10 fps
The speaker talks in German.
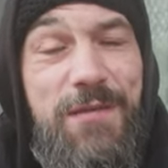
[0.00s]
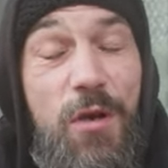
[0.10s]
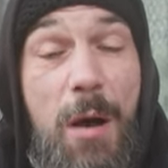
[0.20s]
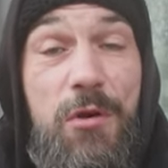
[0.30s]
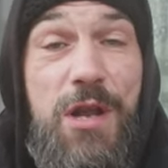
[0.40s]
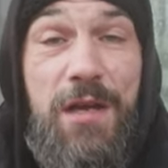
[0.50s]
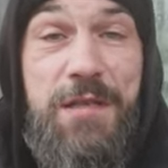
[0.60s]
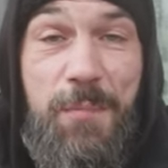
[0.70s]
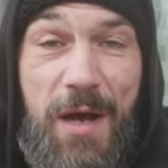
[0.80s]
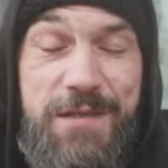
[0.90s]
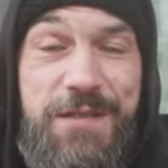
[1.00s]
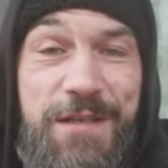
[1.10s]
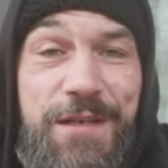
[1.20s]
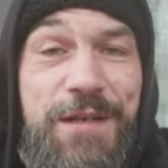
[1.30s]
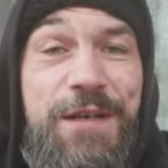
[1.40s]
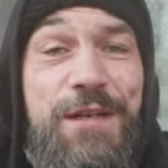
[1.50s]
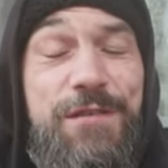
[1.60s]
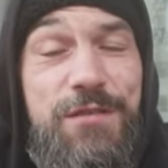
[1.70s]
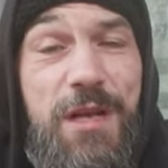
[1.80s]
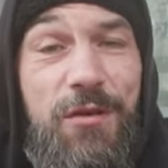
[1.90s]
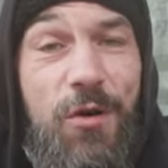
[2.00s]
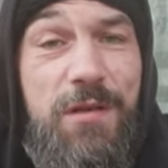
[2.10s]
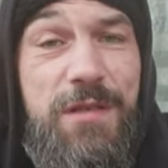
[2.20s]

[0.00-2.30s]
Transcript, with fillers: so, aber nach der Party sind dann auch